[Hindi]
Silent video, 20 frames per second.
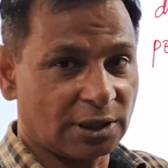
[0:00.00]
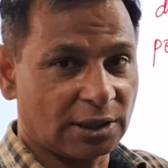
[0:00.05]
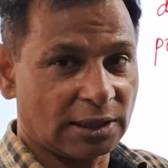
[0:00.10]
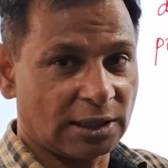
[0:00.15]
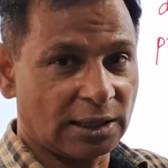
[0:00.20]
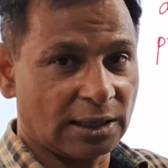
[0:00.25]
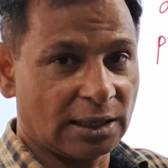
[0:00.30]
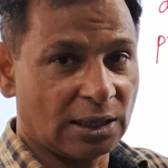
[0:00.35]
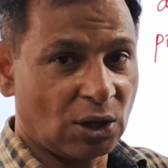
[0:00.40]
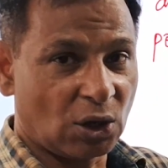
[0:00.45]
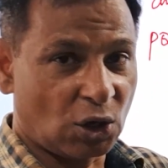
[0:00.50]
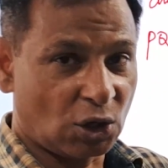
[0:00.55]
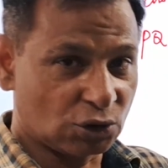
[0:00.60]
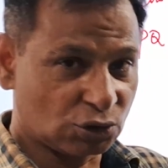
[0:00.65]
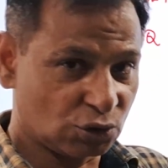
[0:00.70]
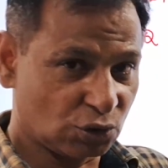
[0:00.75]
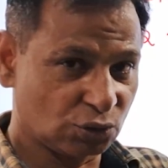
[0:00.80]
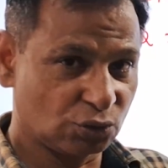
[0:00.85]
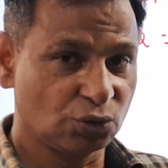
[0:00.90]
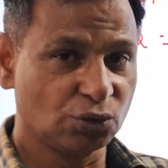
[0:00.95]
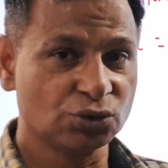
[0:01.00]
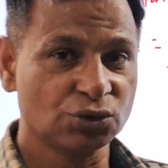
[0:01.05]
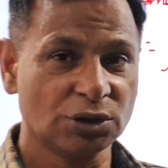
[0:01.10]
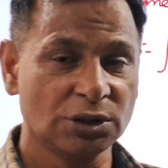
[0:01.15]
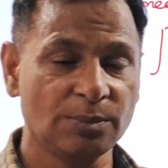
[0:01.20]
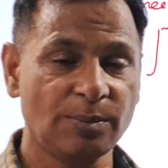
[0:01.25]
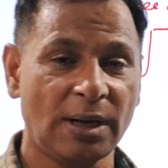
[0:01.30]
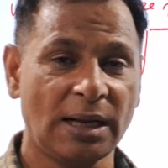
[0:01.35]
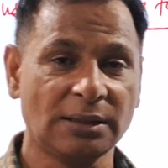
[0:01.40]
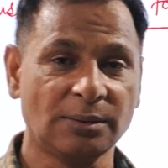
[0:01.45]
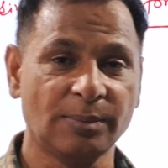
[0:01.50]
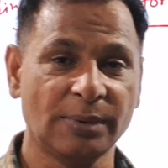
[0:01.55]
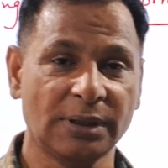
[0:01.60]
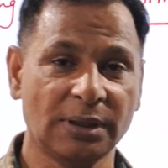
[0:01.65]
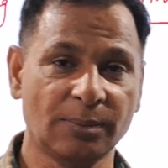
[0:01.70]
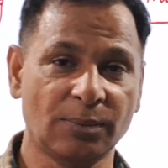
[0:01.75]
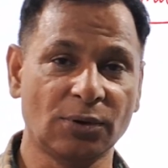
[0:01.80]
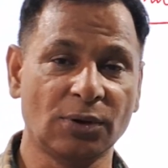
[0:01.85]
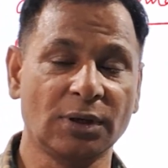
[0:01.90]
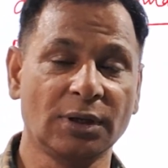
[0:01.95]
करना है और जो दूसरी बात
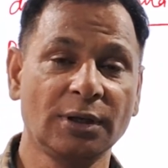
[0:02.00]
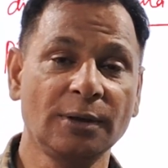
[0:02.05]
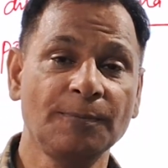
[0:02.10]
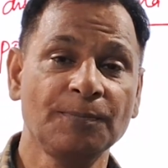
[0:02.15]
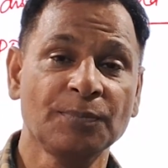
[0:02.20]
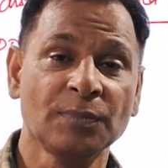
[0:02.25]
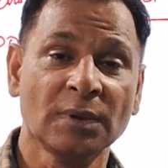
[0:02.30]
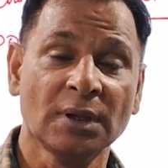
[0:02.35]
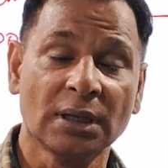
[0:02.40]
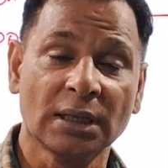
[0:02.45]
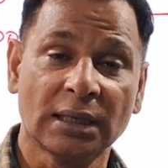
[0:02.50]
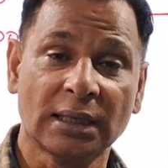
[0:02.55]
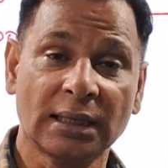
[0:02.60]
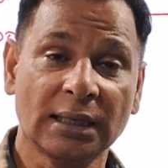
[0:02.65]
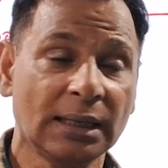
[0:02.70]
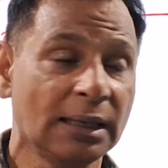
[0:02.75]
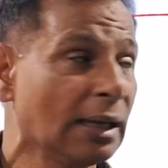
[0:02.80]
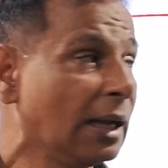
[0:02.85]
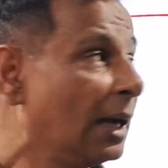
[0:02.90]
मैंने बोली कि